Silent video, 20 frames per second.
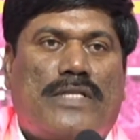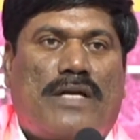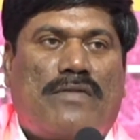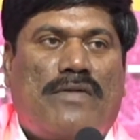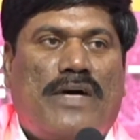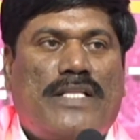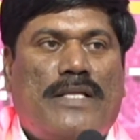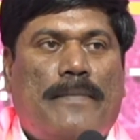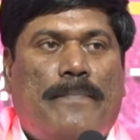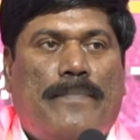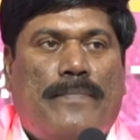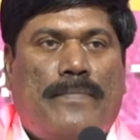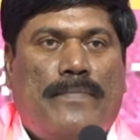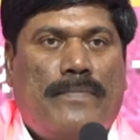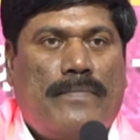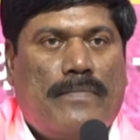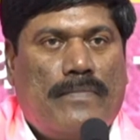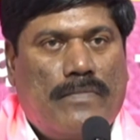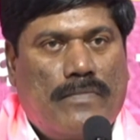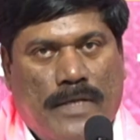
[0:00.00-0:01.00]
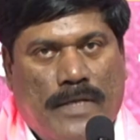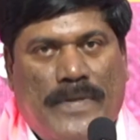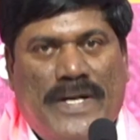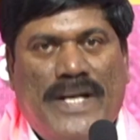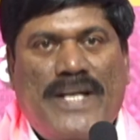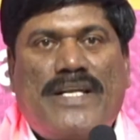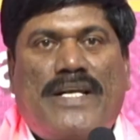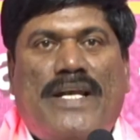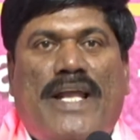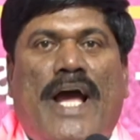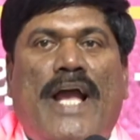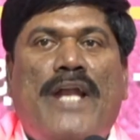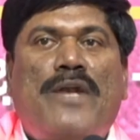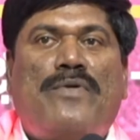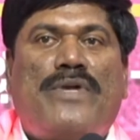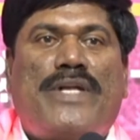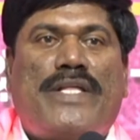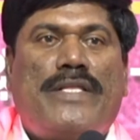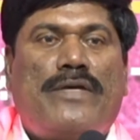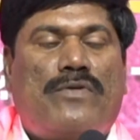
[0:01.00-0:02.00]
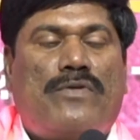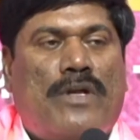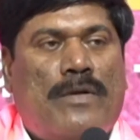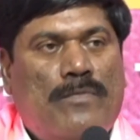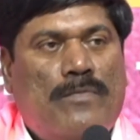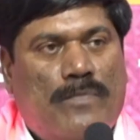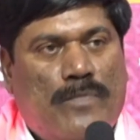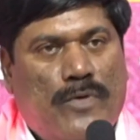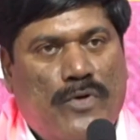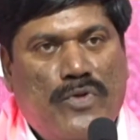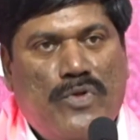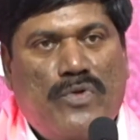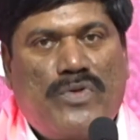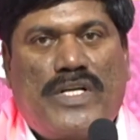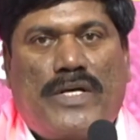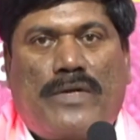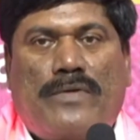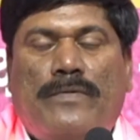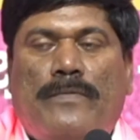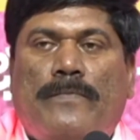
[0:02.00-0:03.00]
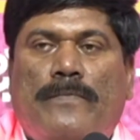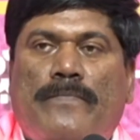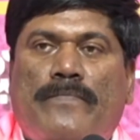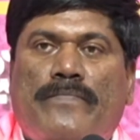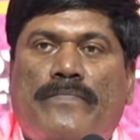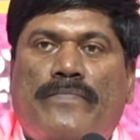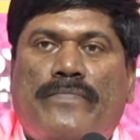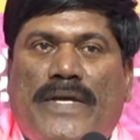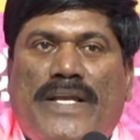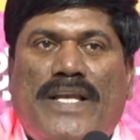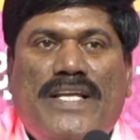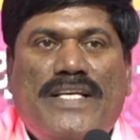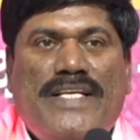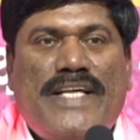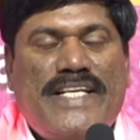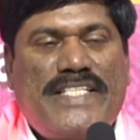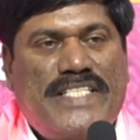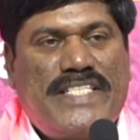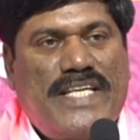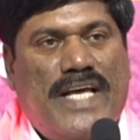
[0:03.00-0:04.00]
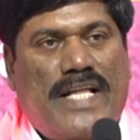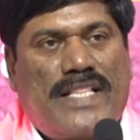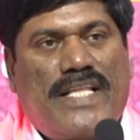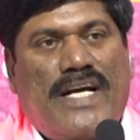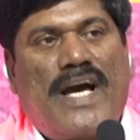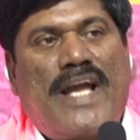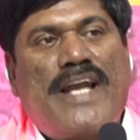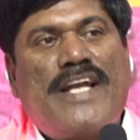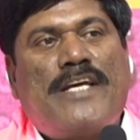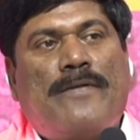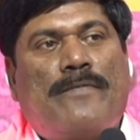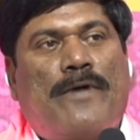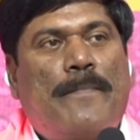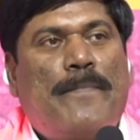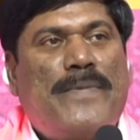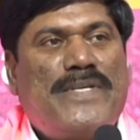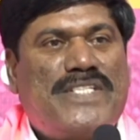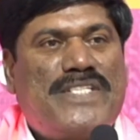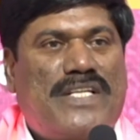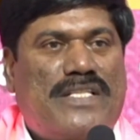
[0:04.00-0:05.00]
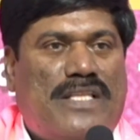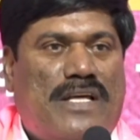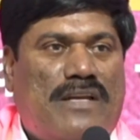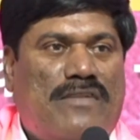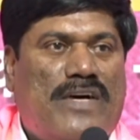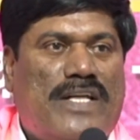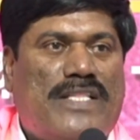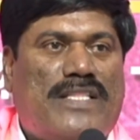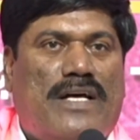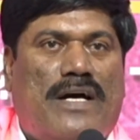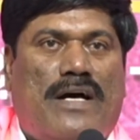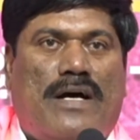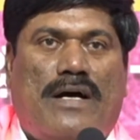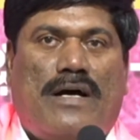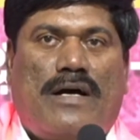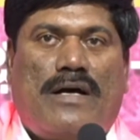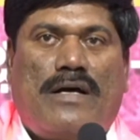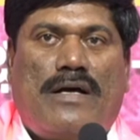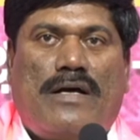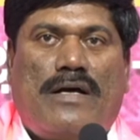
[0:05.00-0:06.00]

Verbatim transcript: తర్వాత సపరేట్ ల్యాండ్ ఉంటుంది రుణం పొందుంటారు పెళ్లి చేసి అత్తగారింటికి పంపించిన తర్వాత